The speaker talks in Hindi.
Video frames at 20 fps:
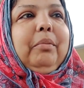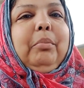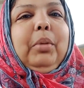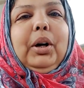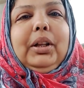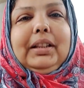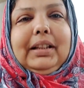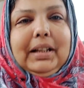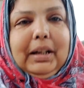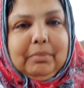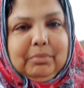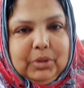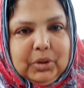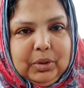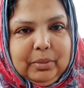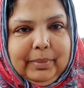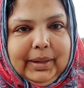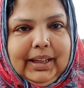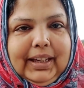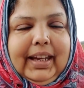बहुत कम
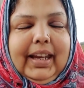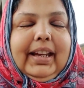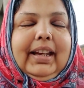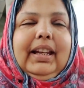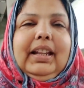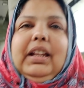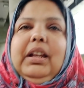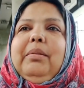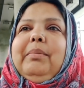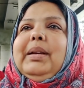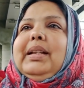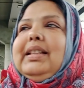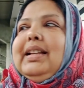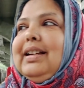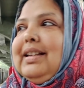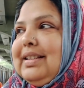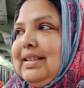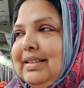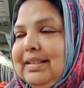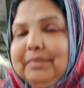घूमी एक ही दिन में
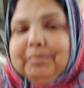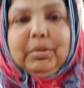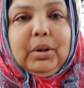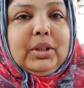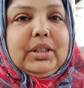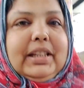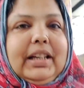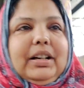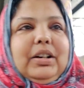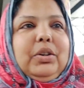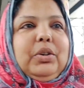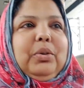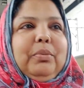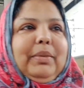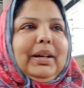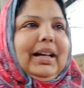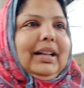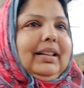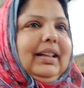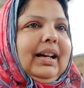दस बहुत जगह
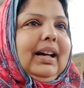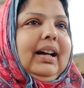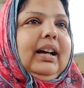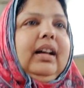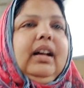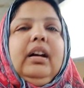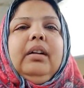घूमना था